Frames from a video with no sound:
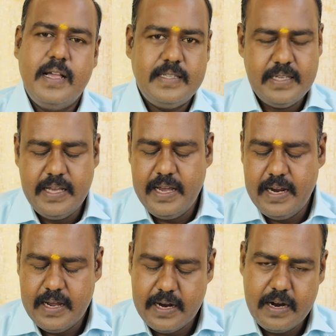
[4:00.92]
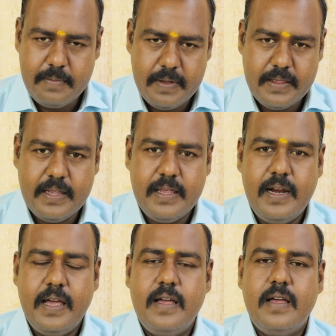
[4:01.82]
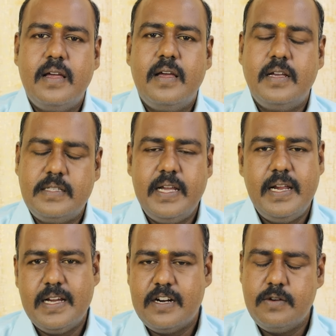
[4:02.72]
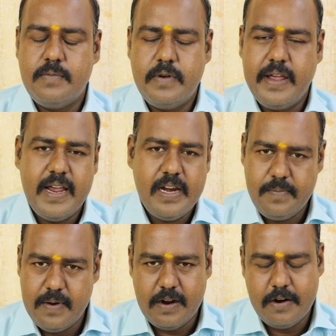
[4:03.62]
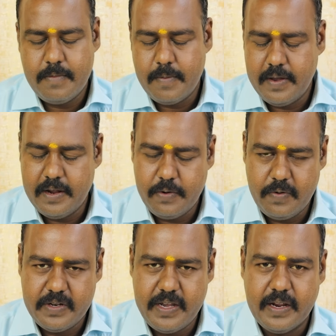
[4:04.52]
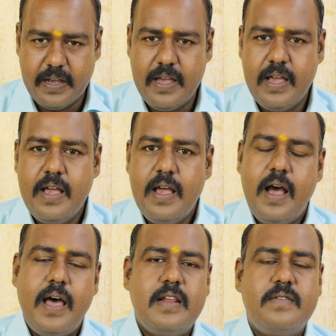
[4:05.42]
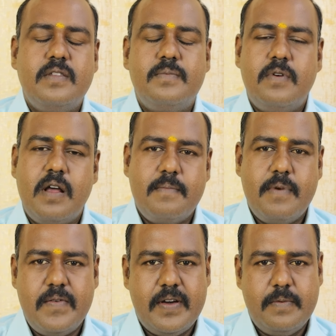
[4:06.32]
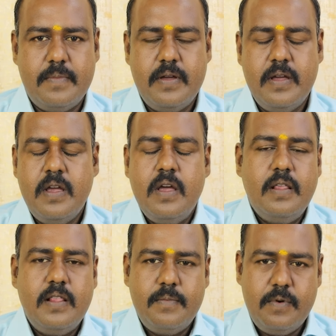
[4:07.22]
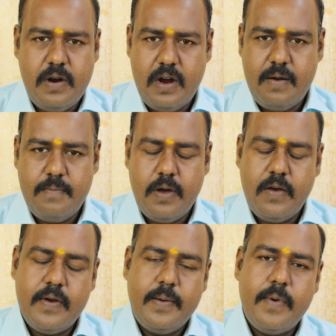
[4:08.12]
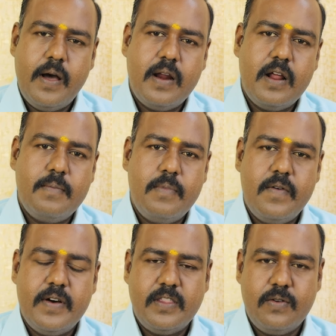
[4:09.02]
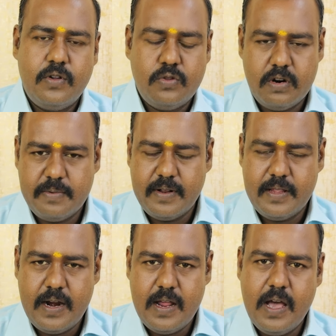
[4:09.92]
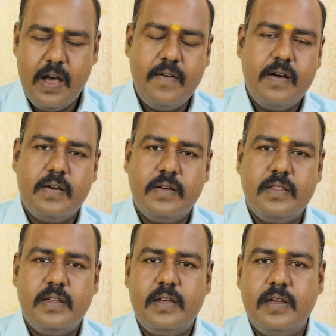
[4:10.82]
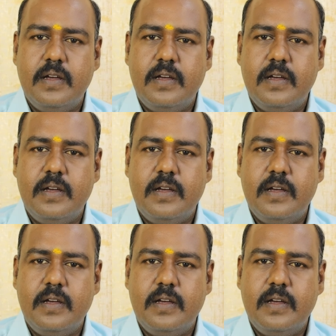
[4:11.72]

அச்சய லக்கண பத்ததியில் அச்சய லக்கணம் ஏஎல்பி லக்கணம் அப்படிங்கிற ஒரு விஷயம் இருக்குது அதில் வந்து மூணாம் பாவகம் இந்த மூன்றாம் பாவகம் ஆறாம் பாவகத்தோடு தொடர்பு இருந்தால் அவங்களுக்கு வந்து